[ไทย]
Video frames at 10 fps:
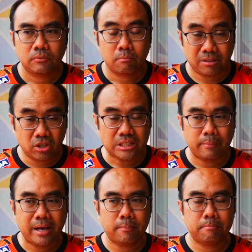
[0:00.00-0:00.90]
มันก็ทำ
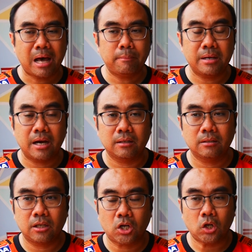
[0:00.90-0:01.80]
ให้บ้านเมือง
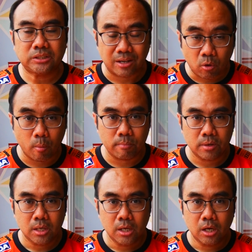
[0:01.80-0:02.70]
แล้วก็สังคม
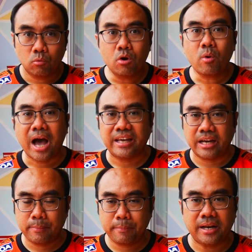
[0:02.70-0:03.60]
วุ่นวายอย่าง
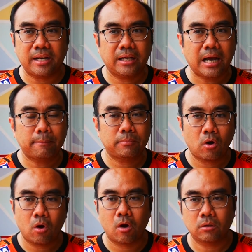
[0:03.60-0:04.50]
ที่เป็นนะครับ
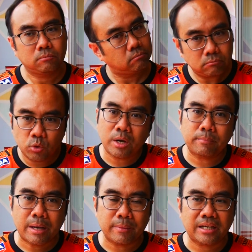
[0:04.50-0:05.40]
ก็รู้ทำ
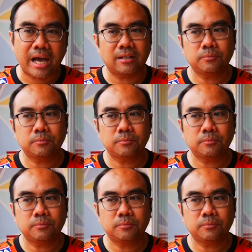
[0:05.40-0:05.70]
ไงเหมือนกัน